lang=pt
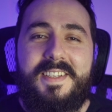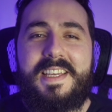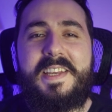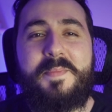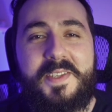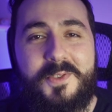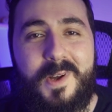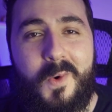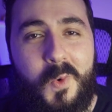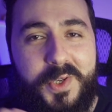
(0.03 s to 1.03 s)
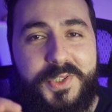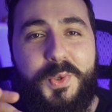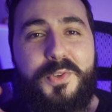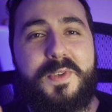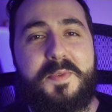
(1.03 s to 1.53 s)
E aí, pessoal, hoje
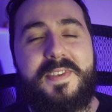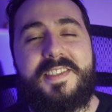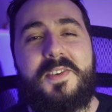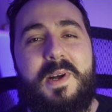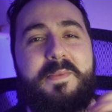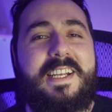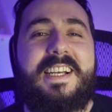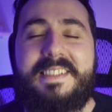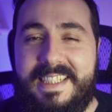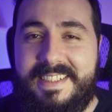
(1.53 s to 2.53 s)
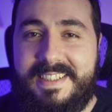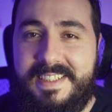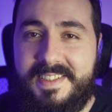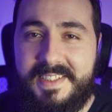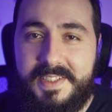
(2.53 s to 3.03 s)
nós vamos fazer uma brincadeira
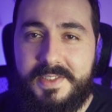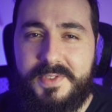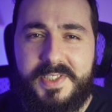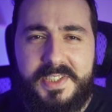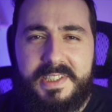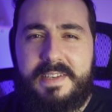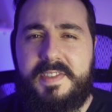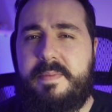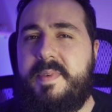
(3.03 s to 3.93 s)
interessante. Você já deve ter